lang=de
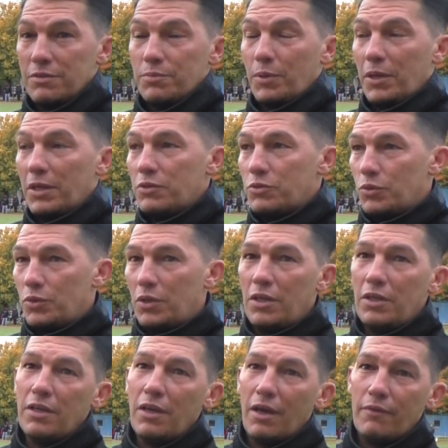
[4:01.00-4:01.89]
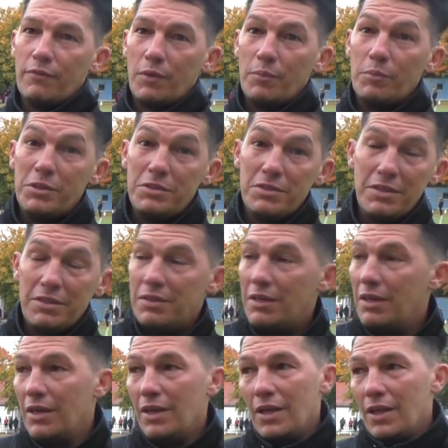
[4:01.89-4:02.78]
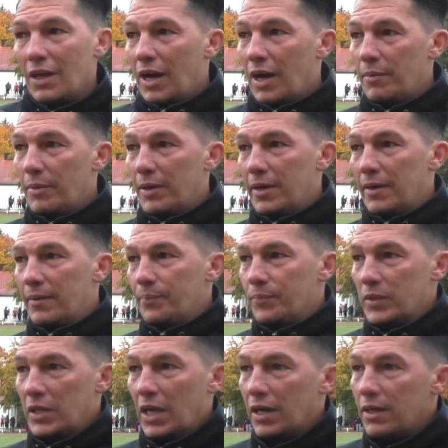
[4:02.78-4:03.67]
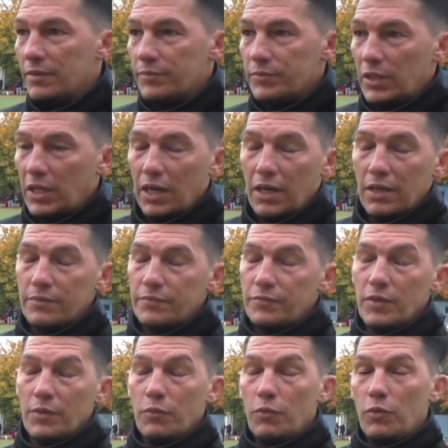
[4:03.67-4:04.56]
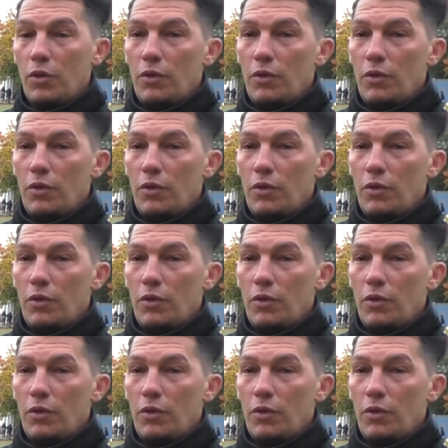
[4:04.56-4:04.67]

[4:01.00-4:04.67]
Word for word: Das bringt so eine Liga einfach mit sich. Aber ja, klar, wir,